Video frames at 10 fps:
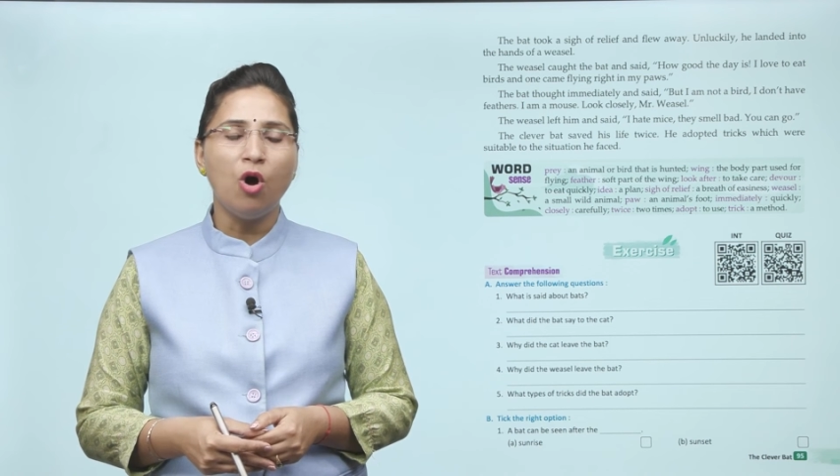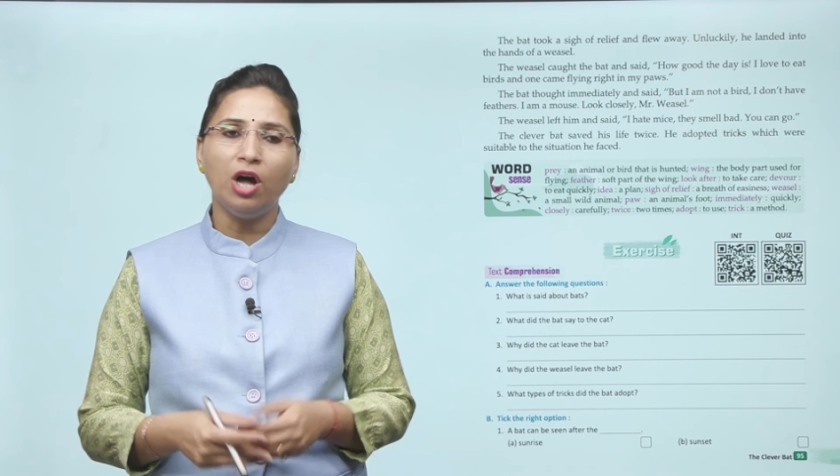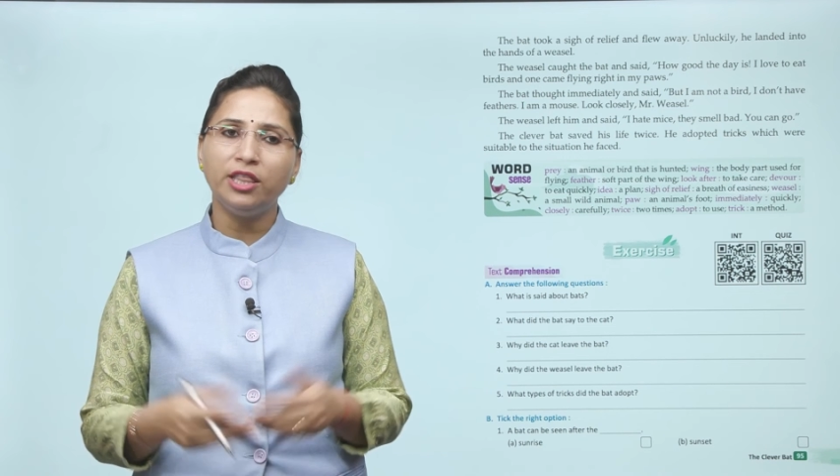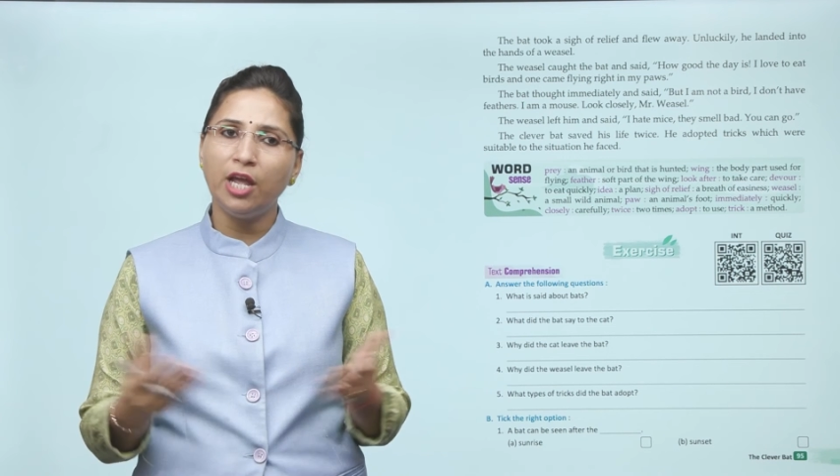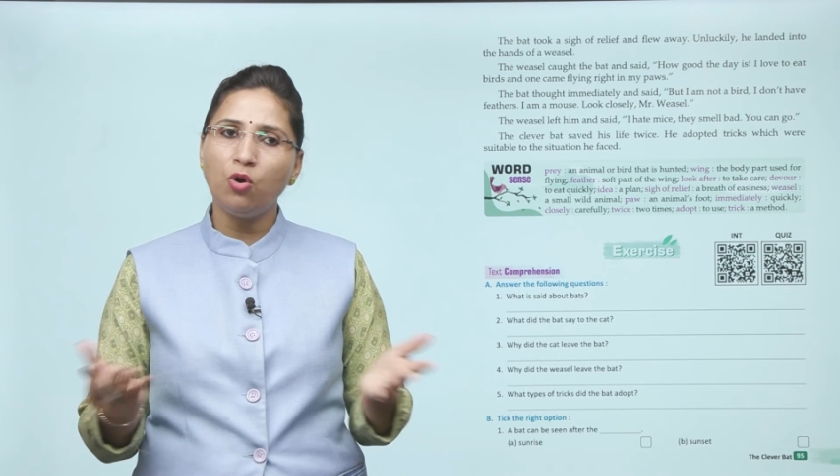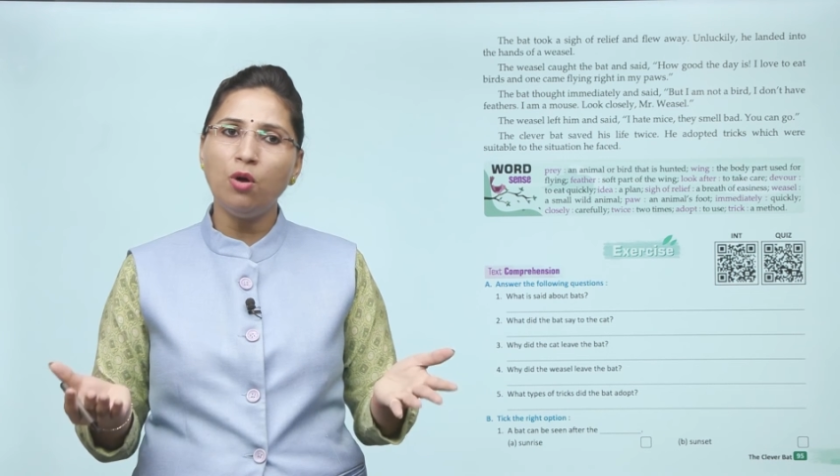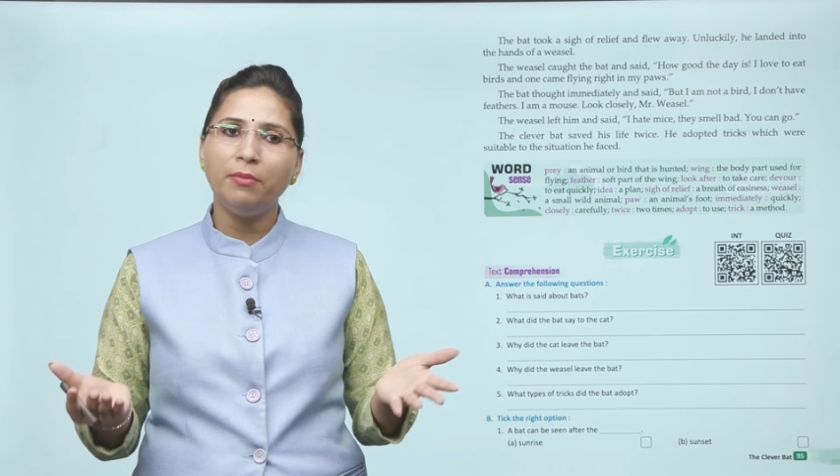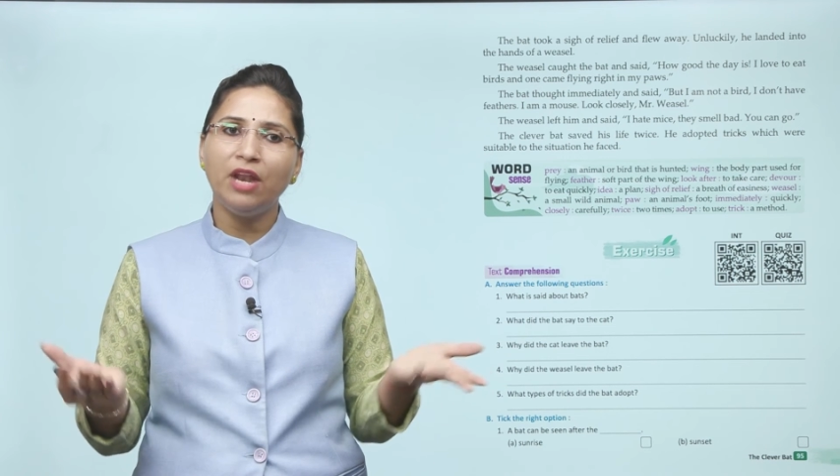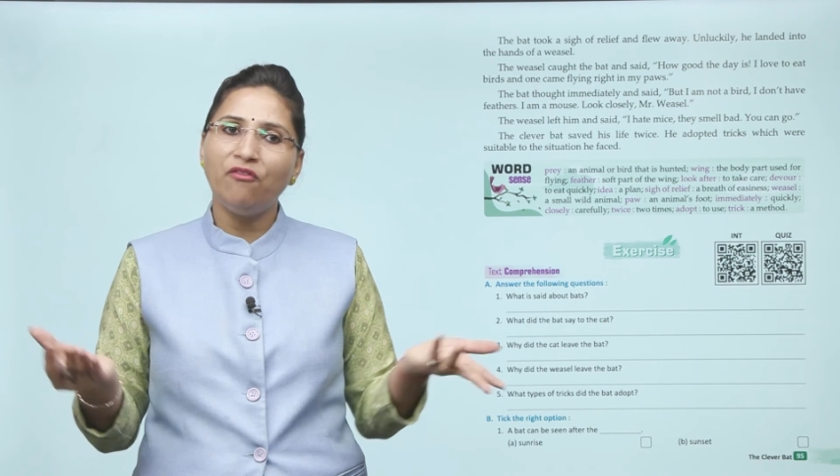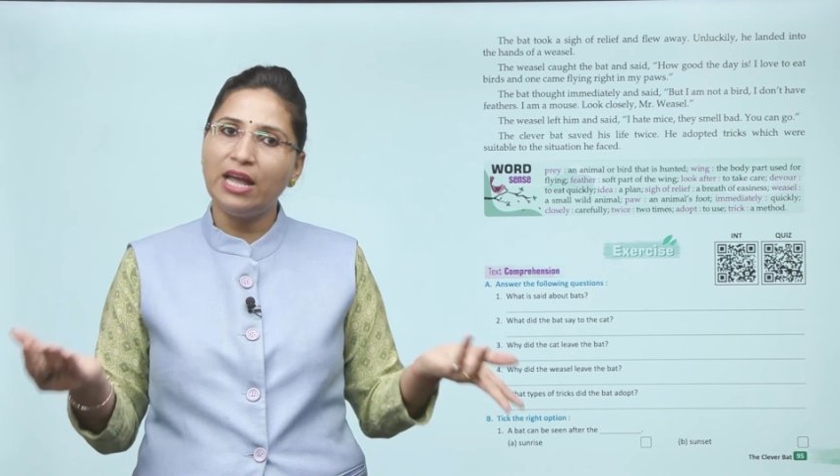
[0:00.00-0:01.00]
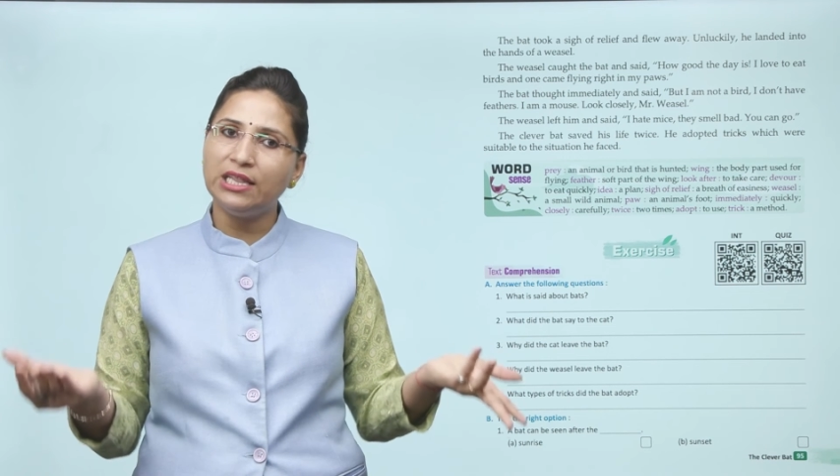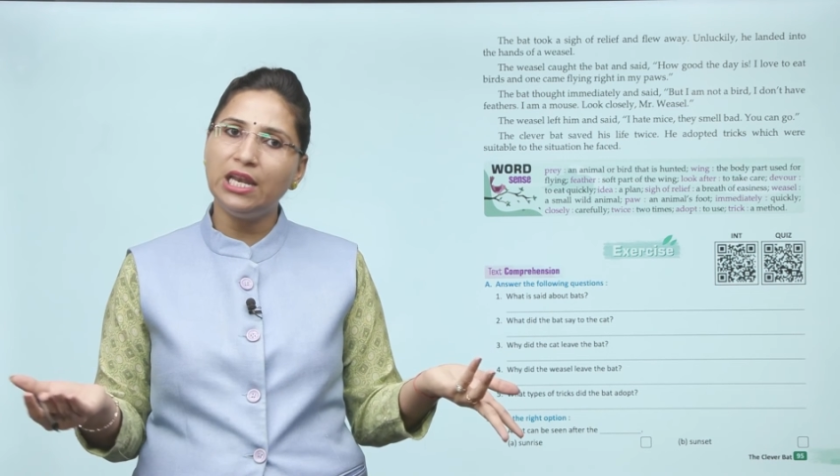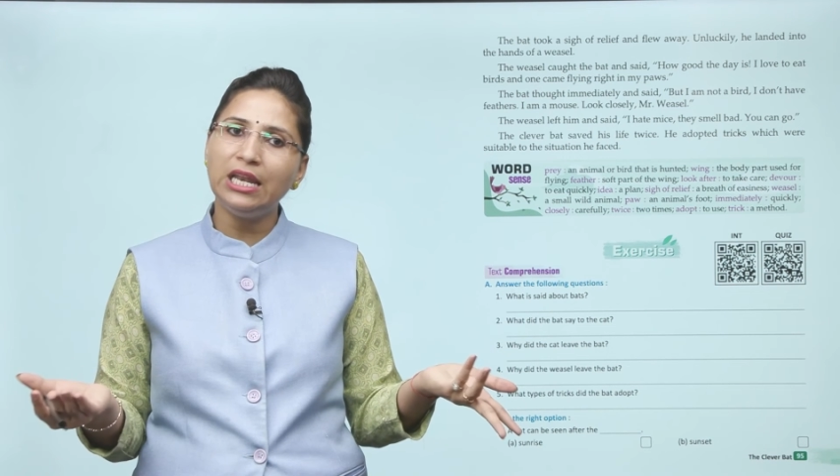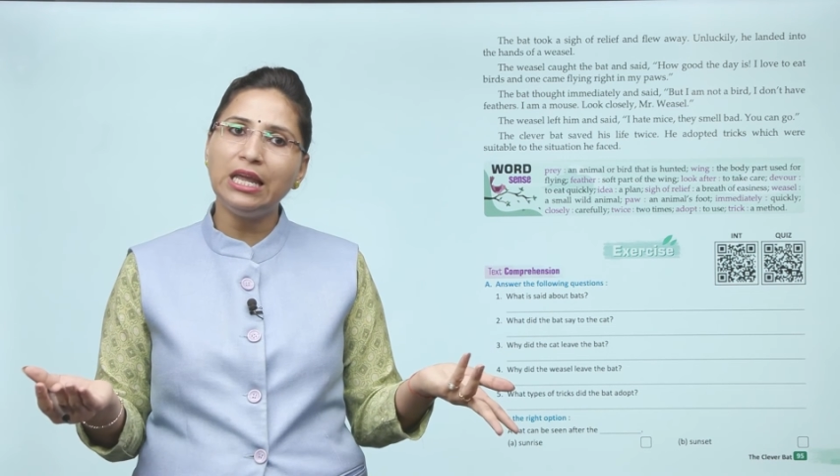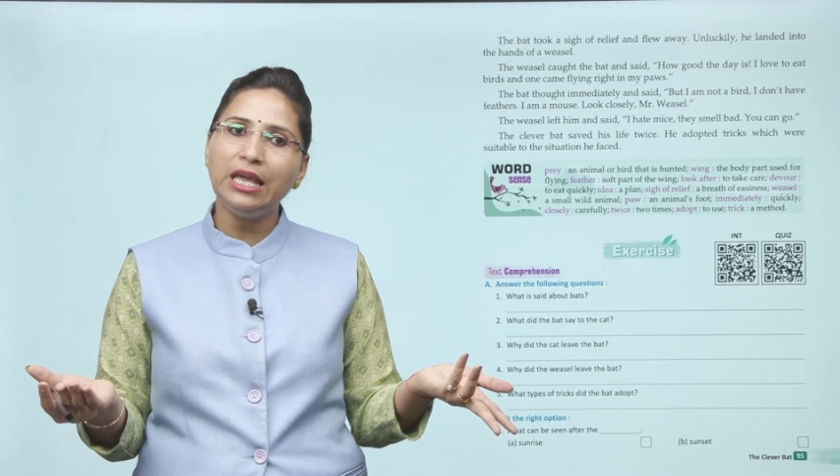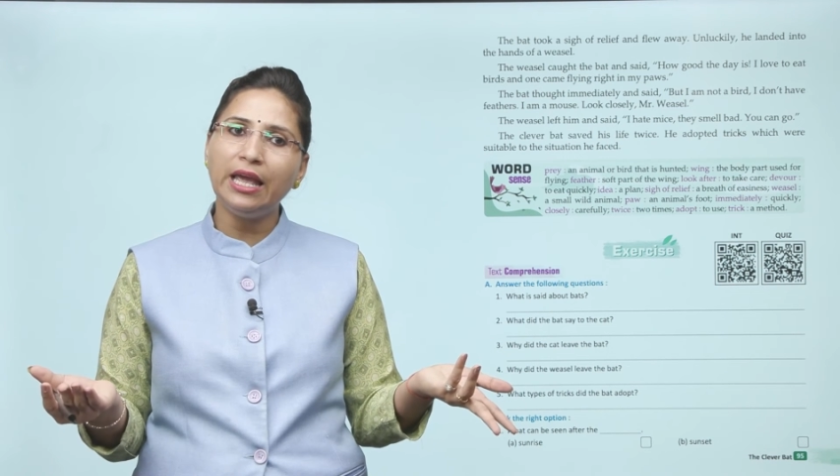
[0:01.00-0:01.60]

और देखो मेरे फैदर ही नहीं